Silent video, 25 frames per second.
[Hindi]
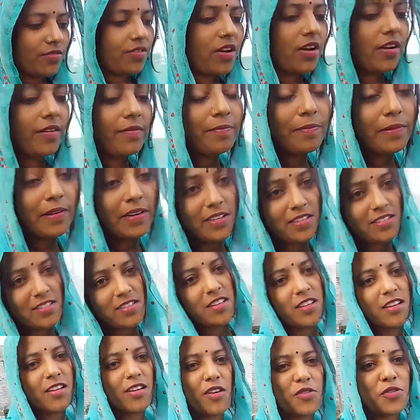फ्रेंड
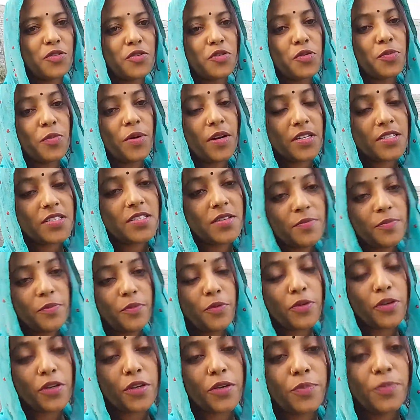प्लीज़ करा करो तुम्हारे
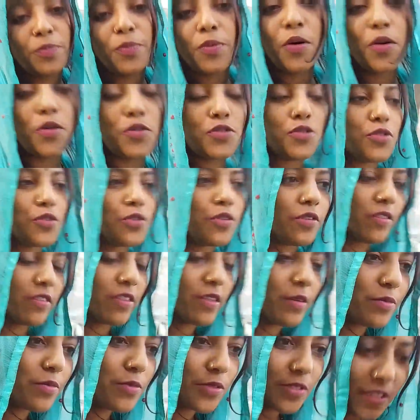सपोर्ट की बहुत
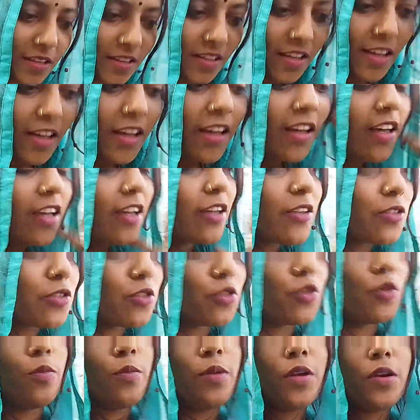ज़रूरत है मुझे
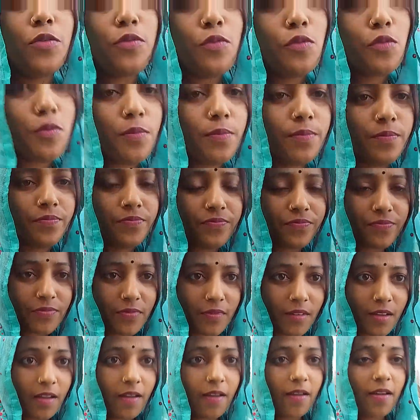तुमने
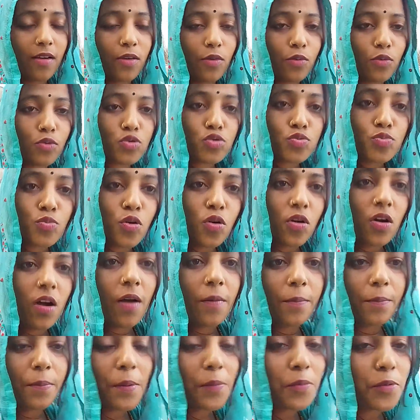उस
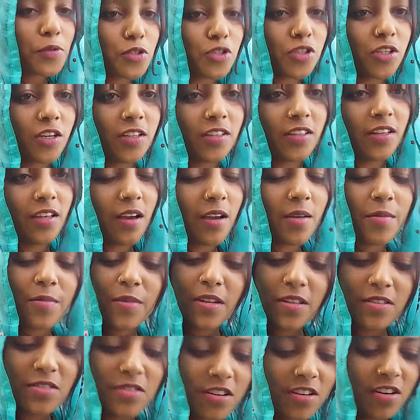मुकाम पे पूछा दिया
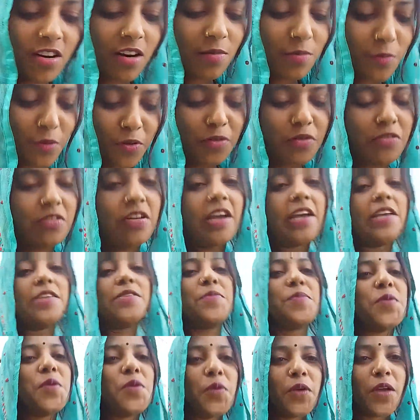मेरे चैनल
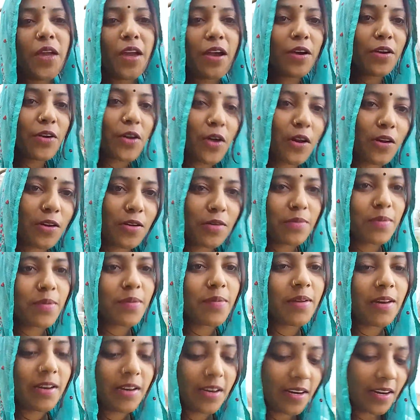मोनोटाइज भी हो गया डॉलर
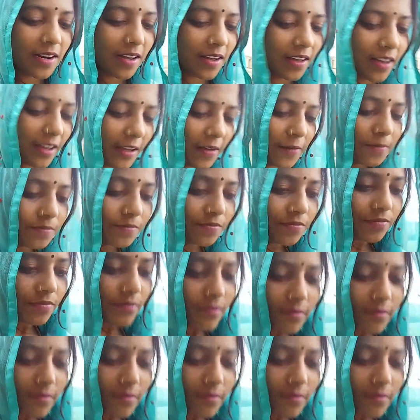भी बनने लग गए